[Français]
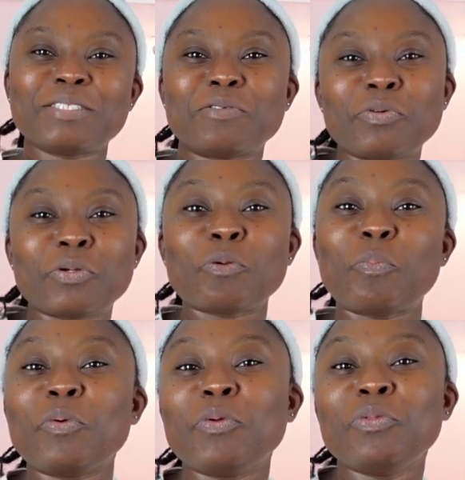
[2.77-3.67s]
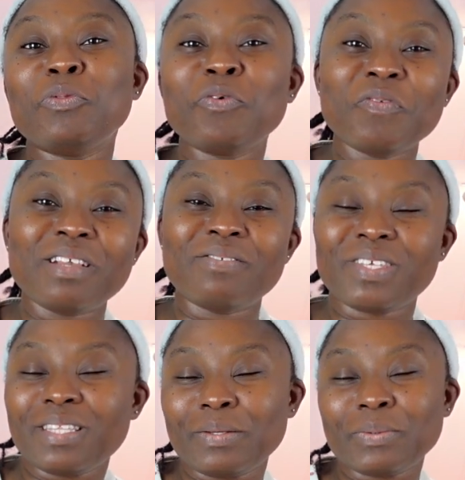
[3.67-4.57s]
Je vous retrouve pour une nouvelle
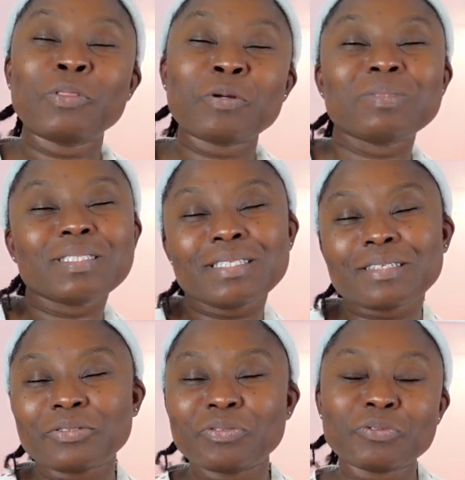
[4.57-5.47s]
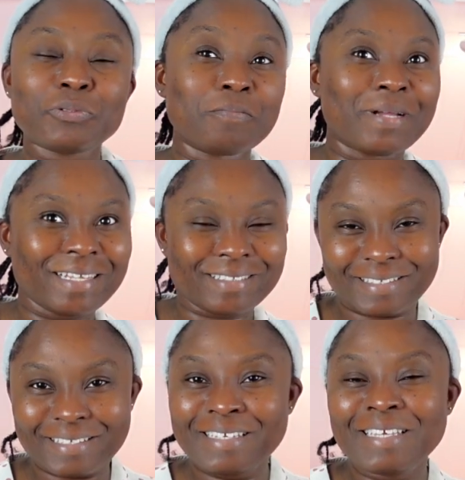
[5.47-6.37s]
vidéo, notre petit rendez-vous du
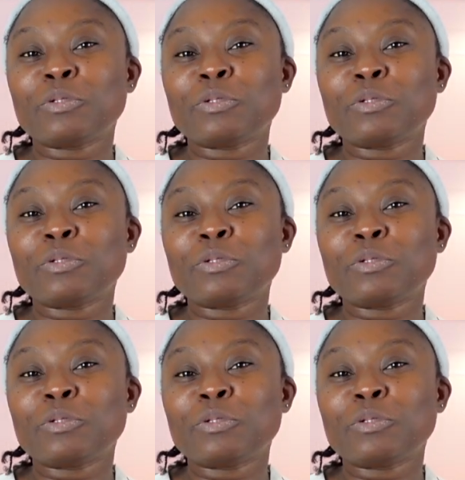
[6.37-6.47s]
mardi.